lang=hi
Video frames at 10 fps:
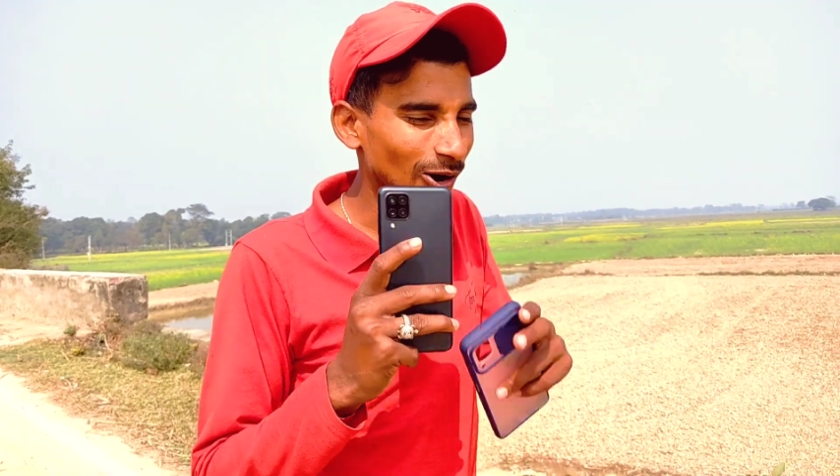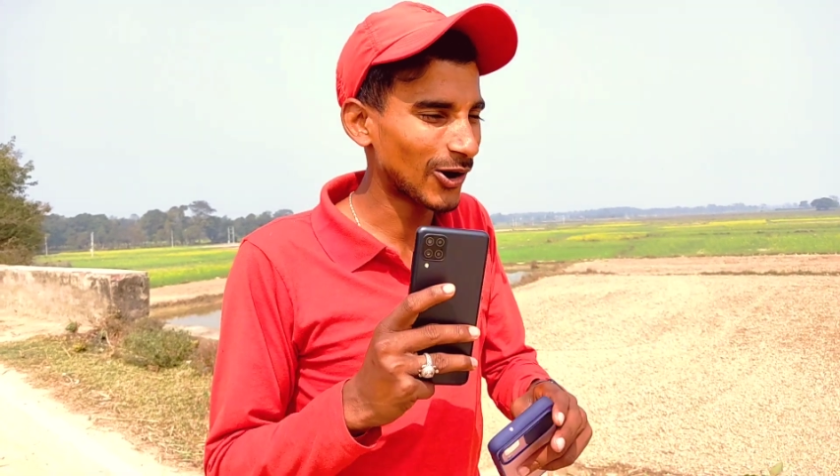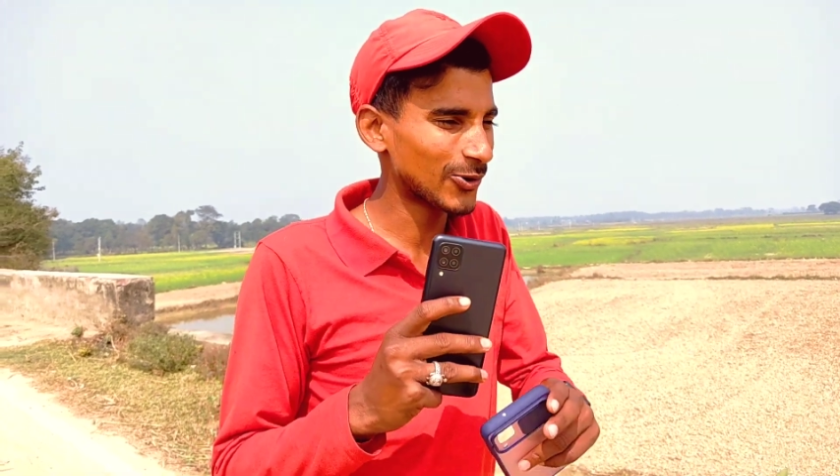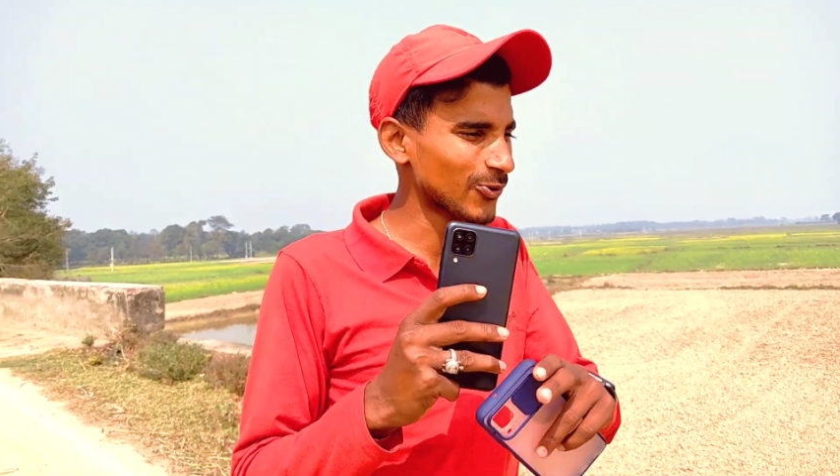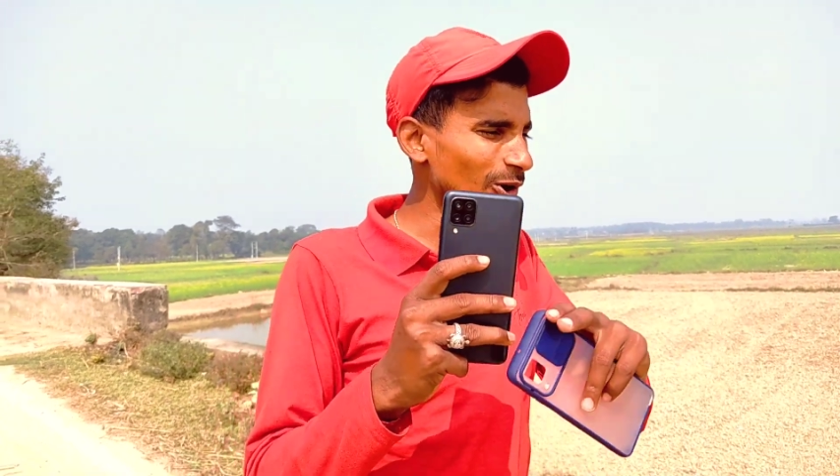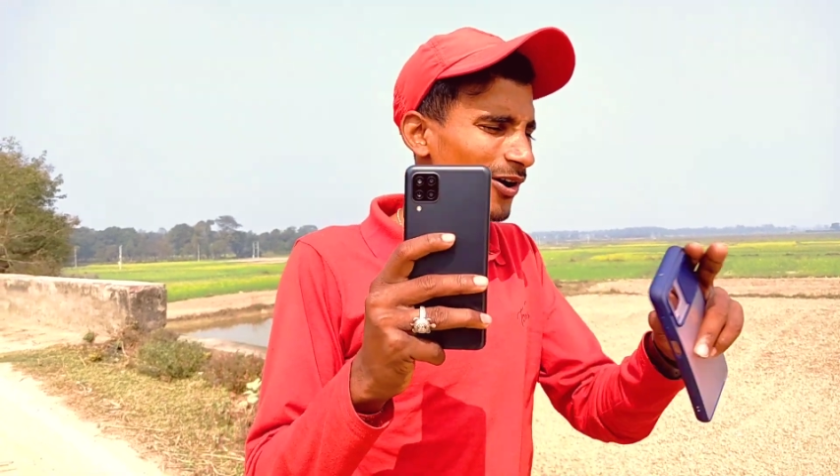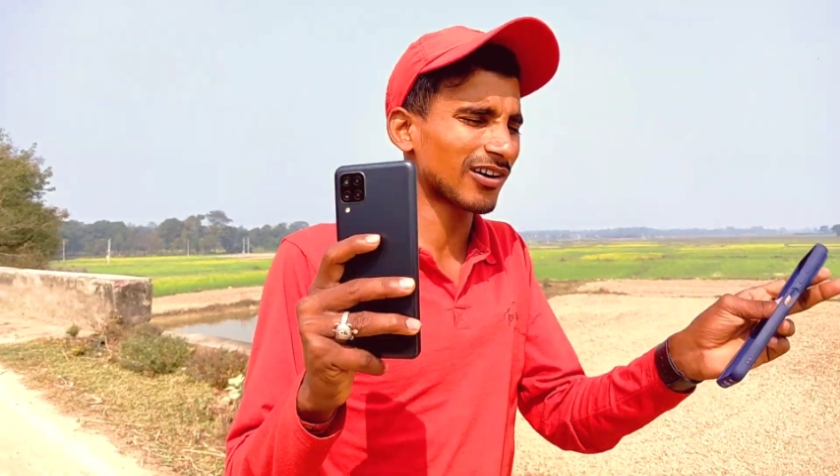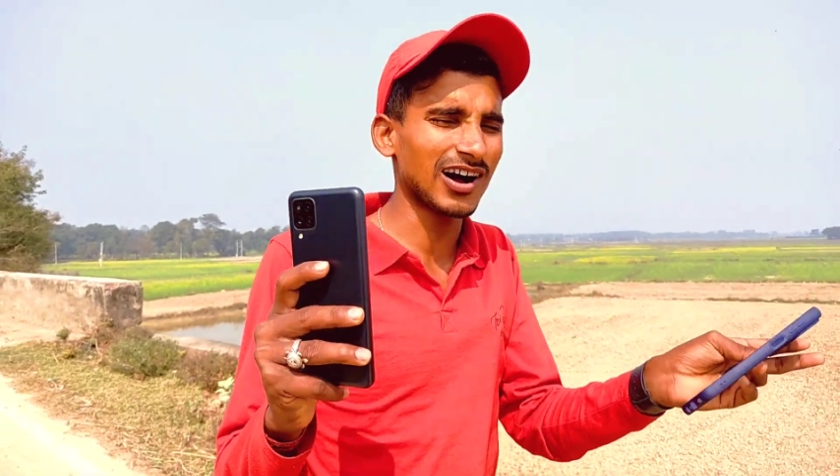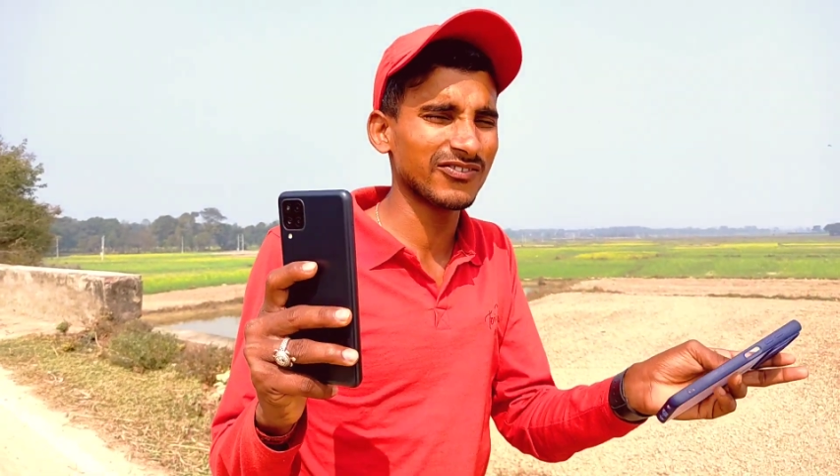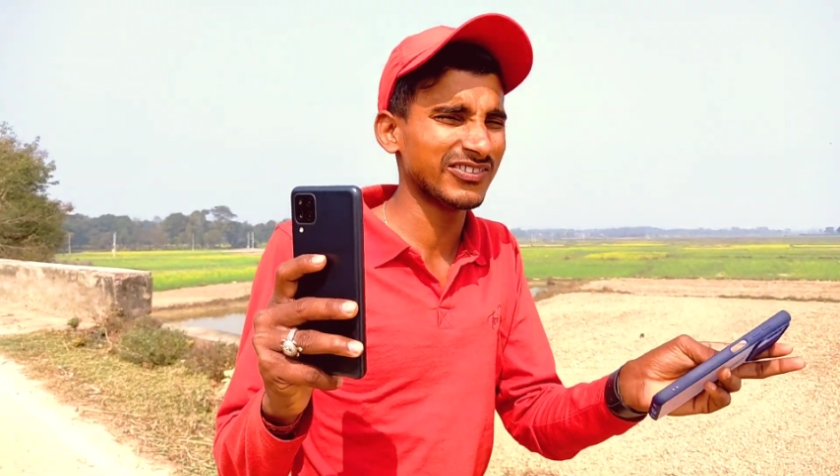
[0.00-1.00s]
और वो
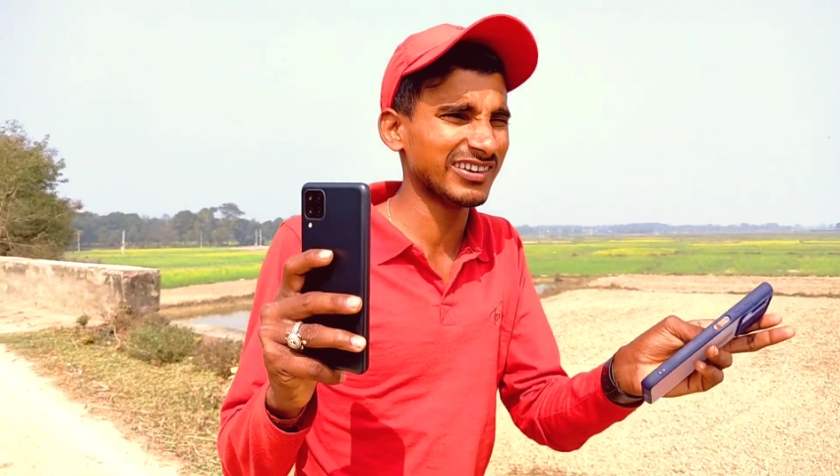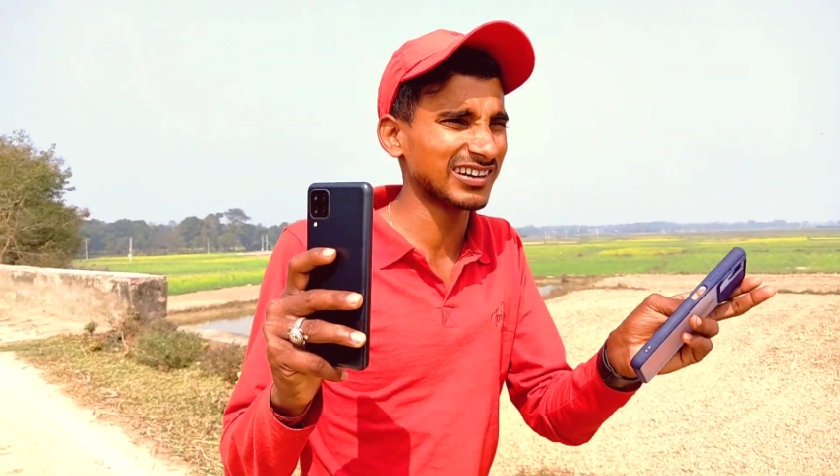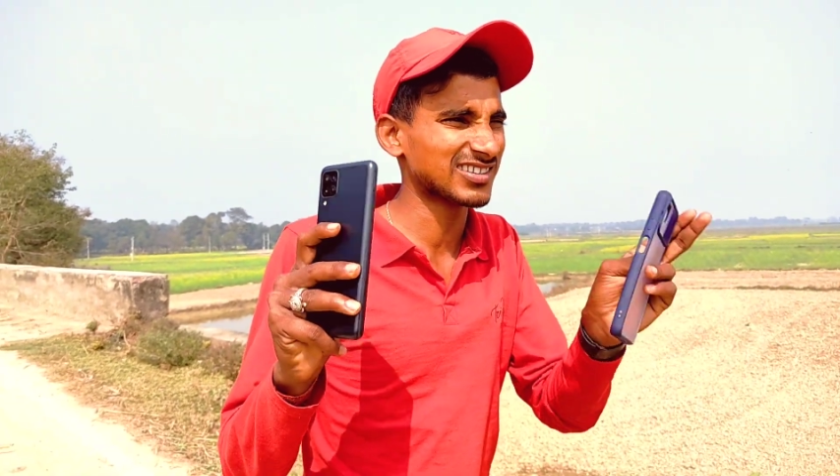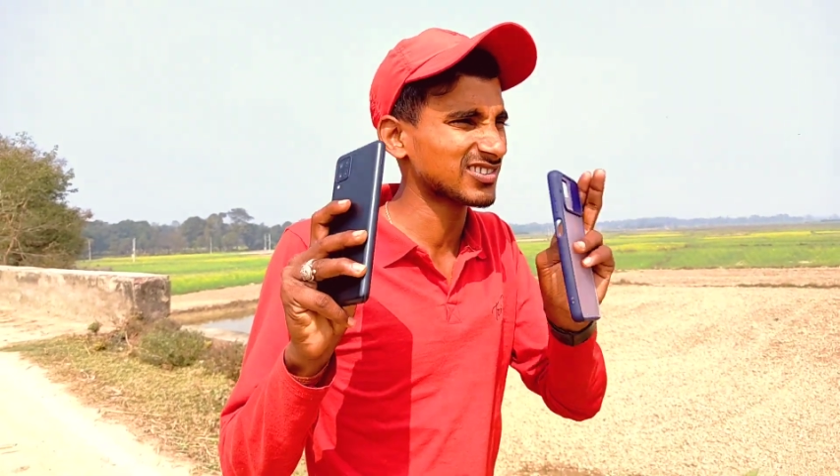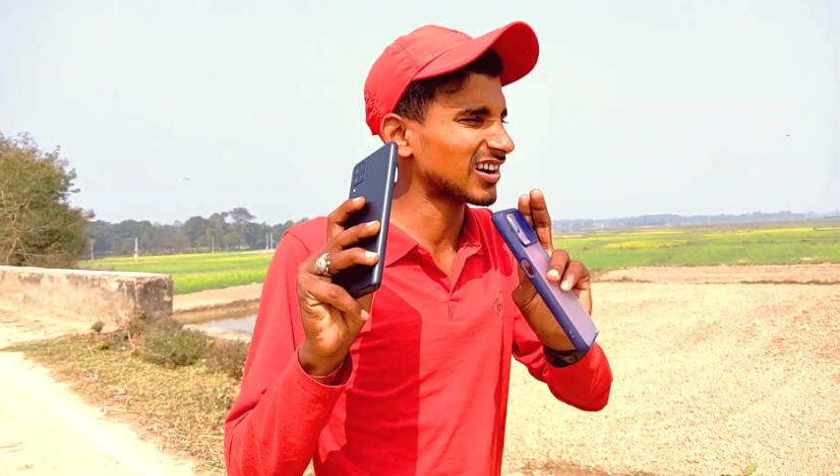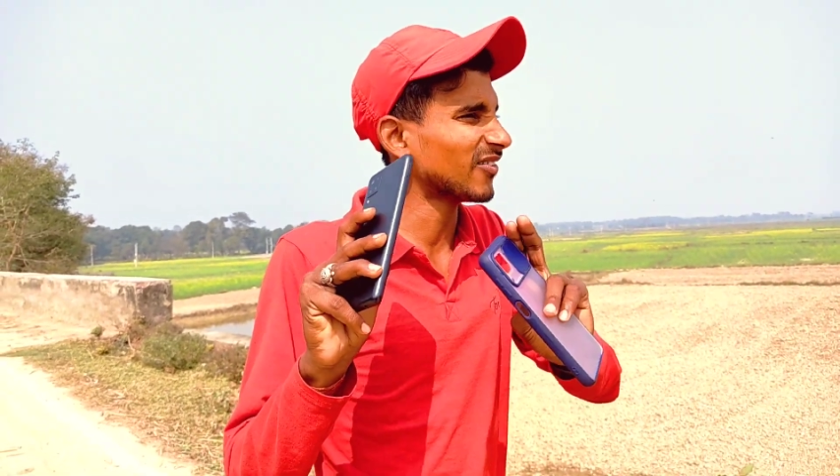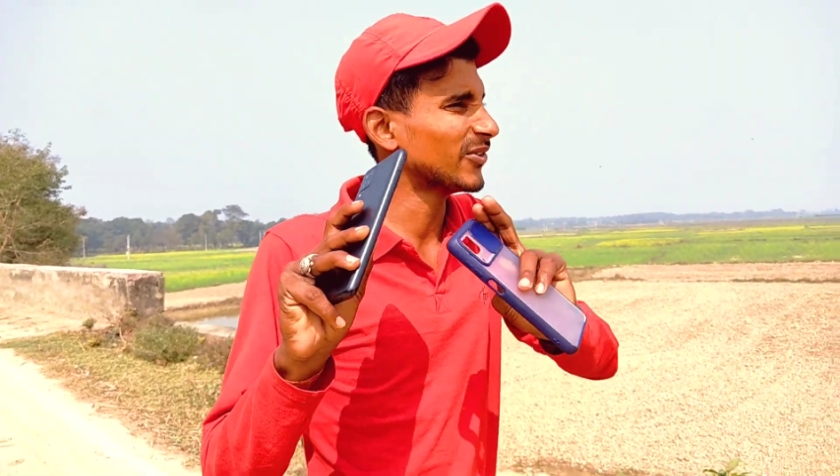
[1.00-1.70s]
काफ़ी अच्छा